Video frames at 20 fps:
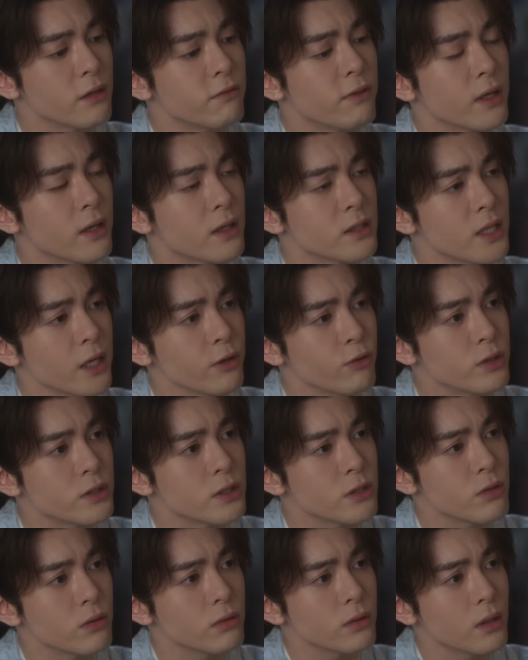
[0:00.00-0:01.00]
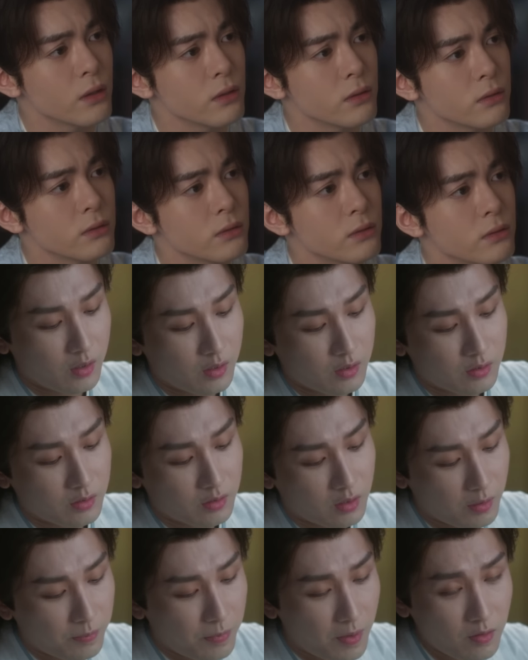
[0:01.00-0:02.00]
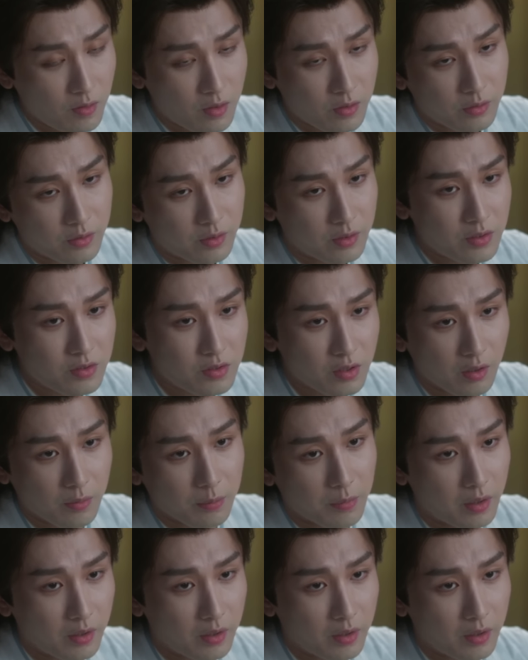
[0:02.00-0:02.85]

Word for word: huynh lại tham gia chứ? Hắn từng giúp ta một việc nhỏ.